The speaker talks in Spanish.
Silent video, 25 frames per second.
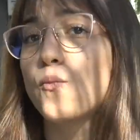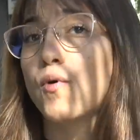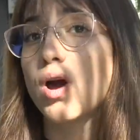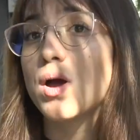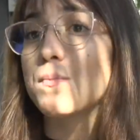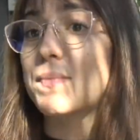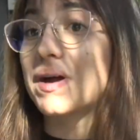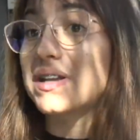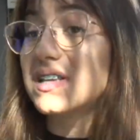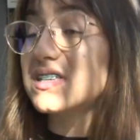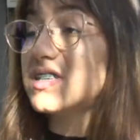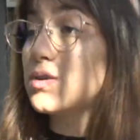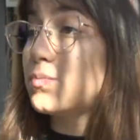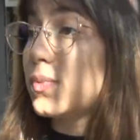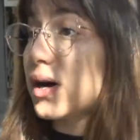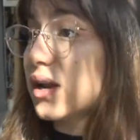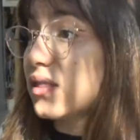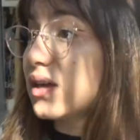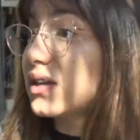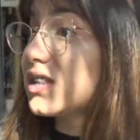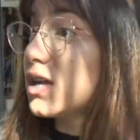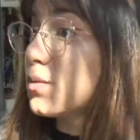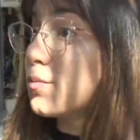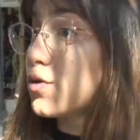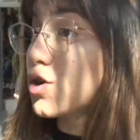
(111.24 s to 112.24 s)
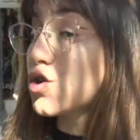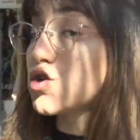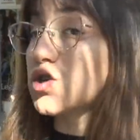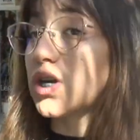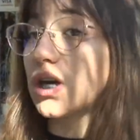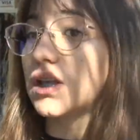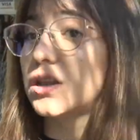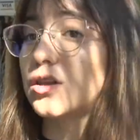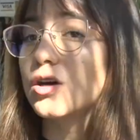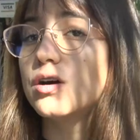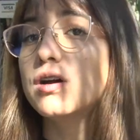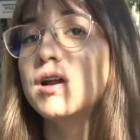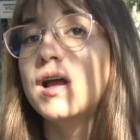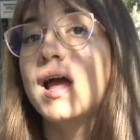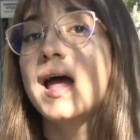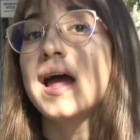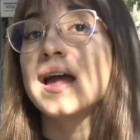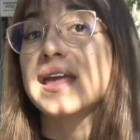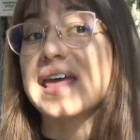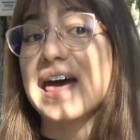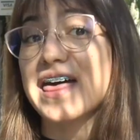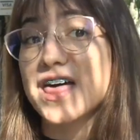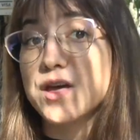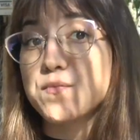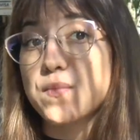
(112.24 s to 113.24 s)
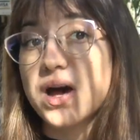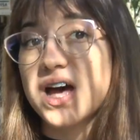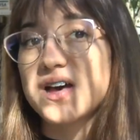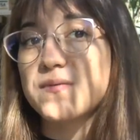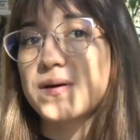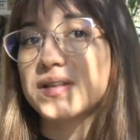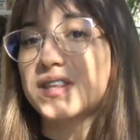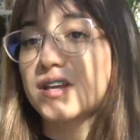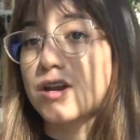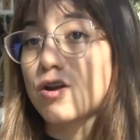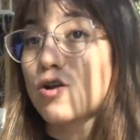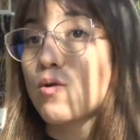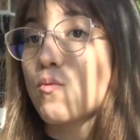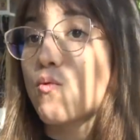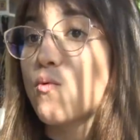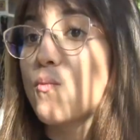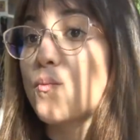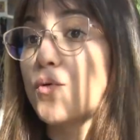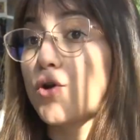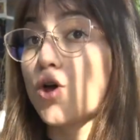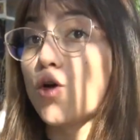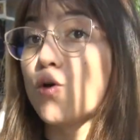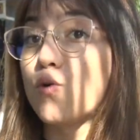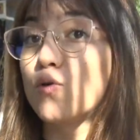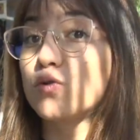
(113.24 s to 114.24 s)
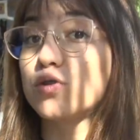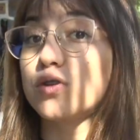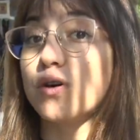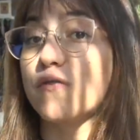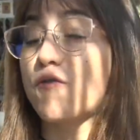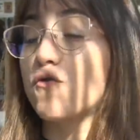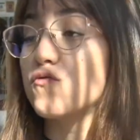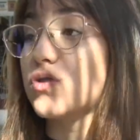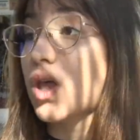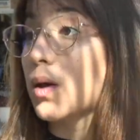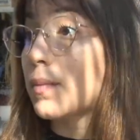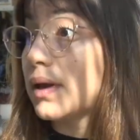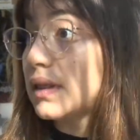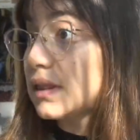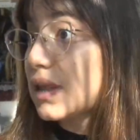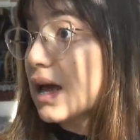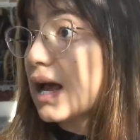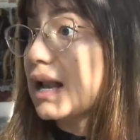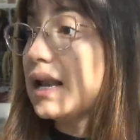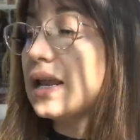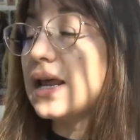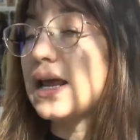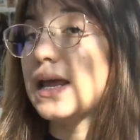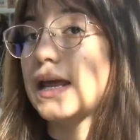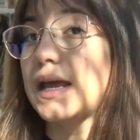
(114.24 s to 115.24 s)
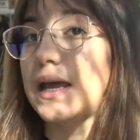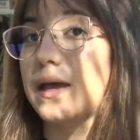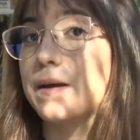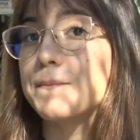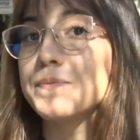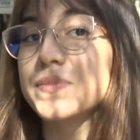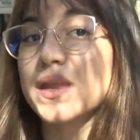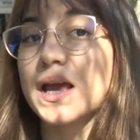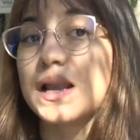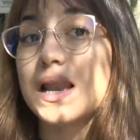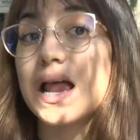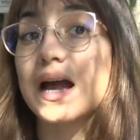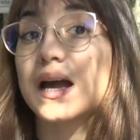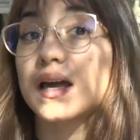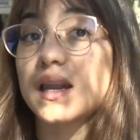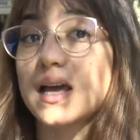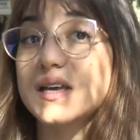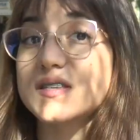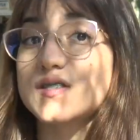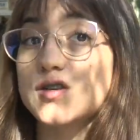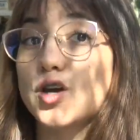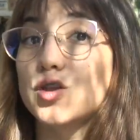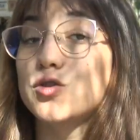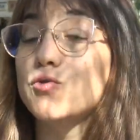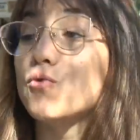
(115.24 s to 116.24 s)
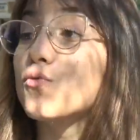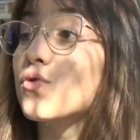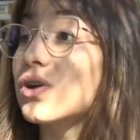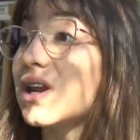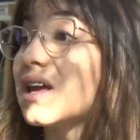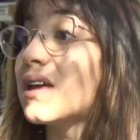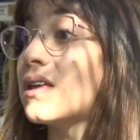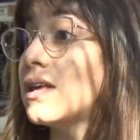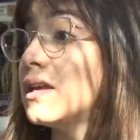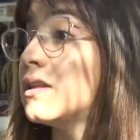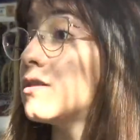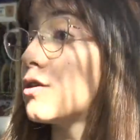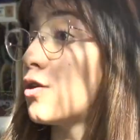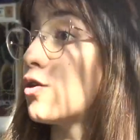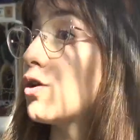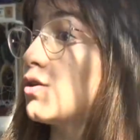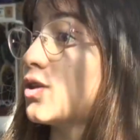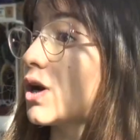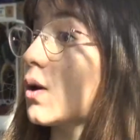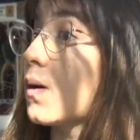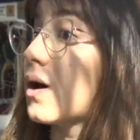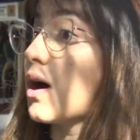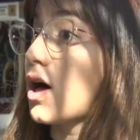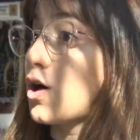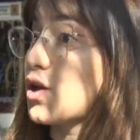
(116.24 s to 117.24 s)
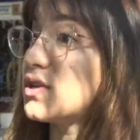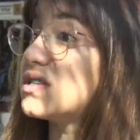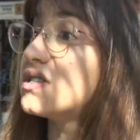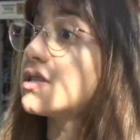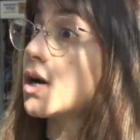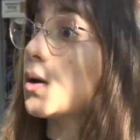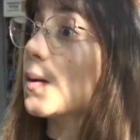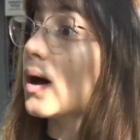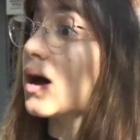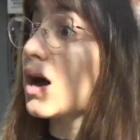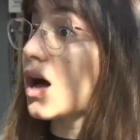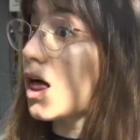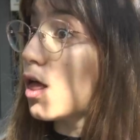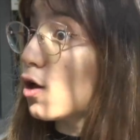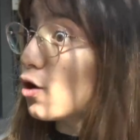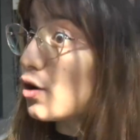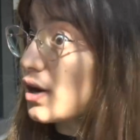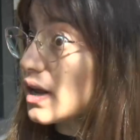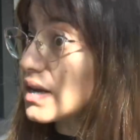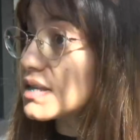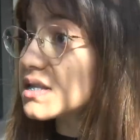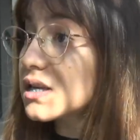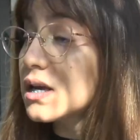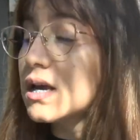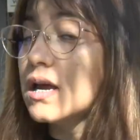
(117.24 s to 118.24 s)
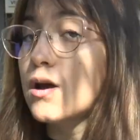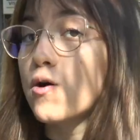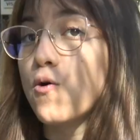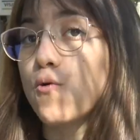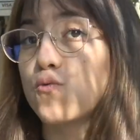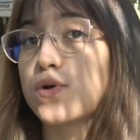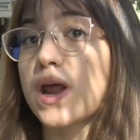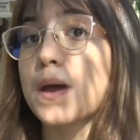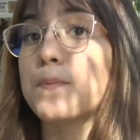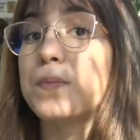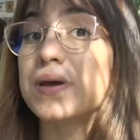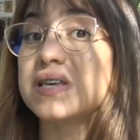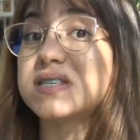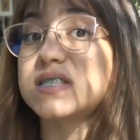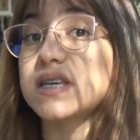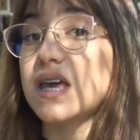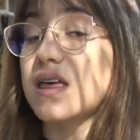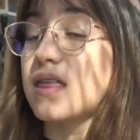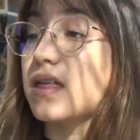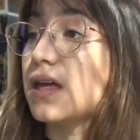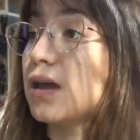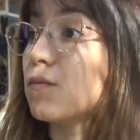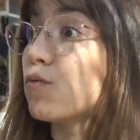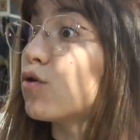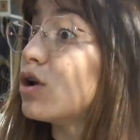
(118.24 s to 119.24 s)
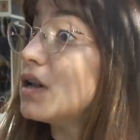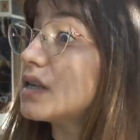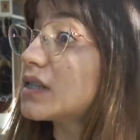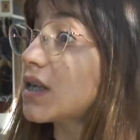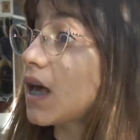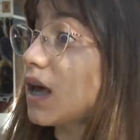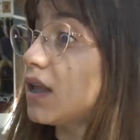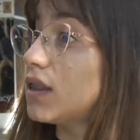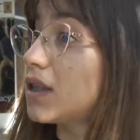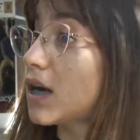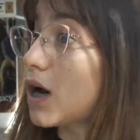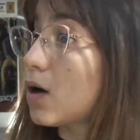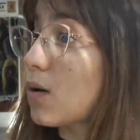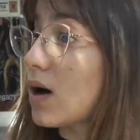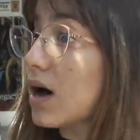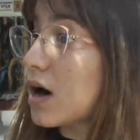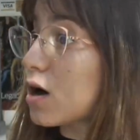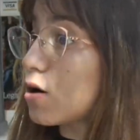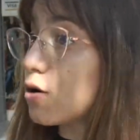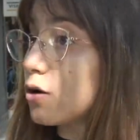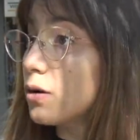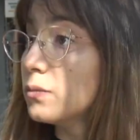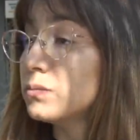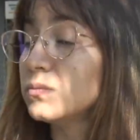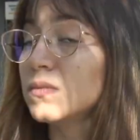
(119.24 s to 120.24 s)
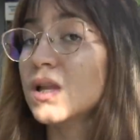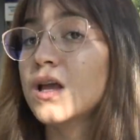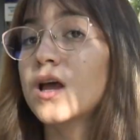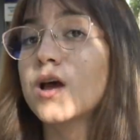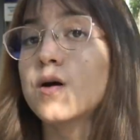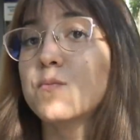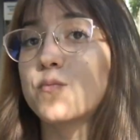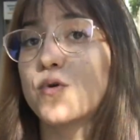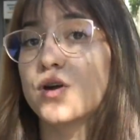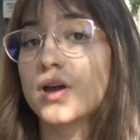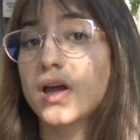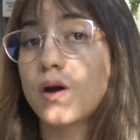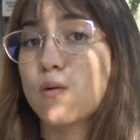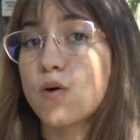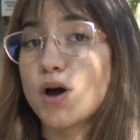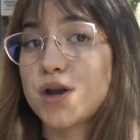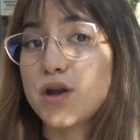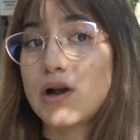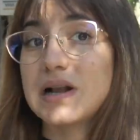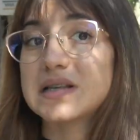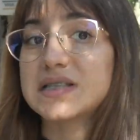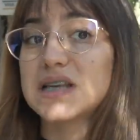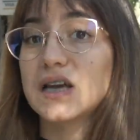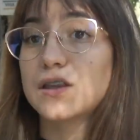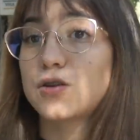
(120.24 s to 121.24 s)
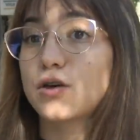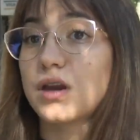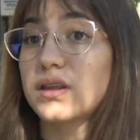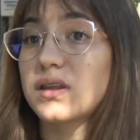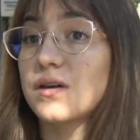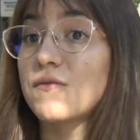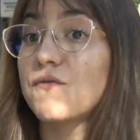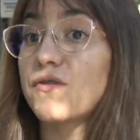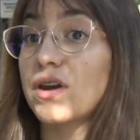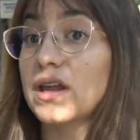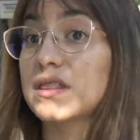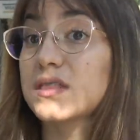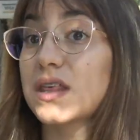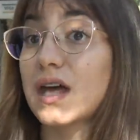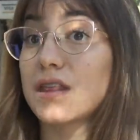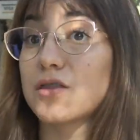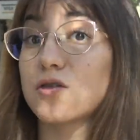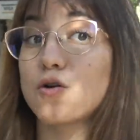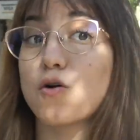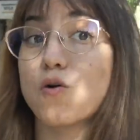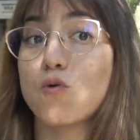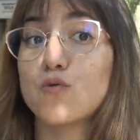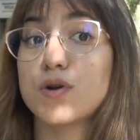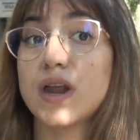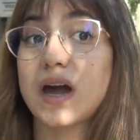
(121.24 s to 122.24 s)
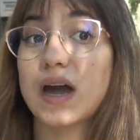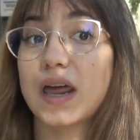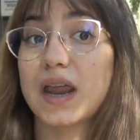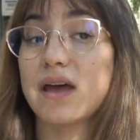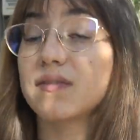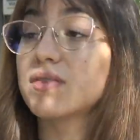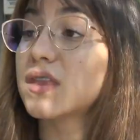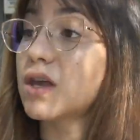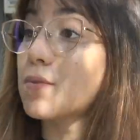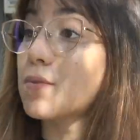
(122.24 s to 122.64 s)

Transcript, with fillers: pueden participar de este proyecto, que además va a tener como un producto fundamental eh, la creación de un registro de trabajadores y trabajadoras, una especie de bolsa de trabajo, porque bueno, el sector está enfrentando una gran